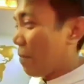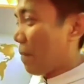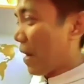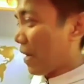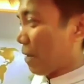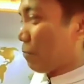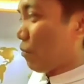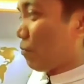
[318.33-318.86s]

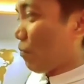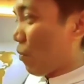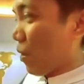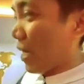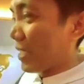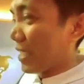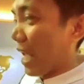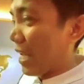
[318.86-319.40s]
Para po
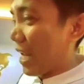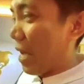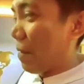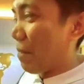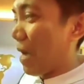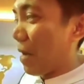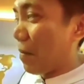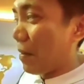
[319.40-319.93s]
bukas sana,
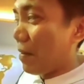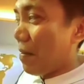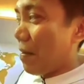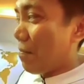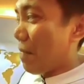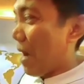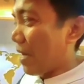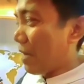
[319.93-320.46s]
ma
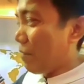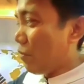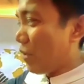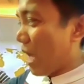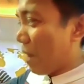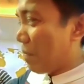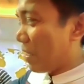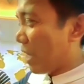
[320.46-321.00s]

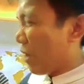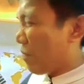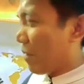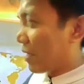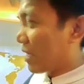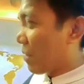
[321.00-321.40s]
ma-review namin ngayong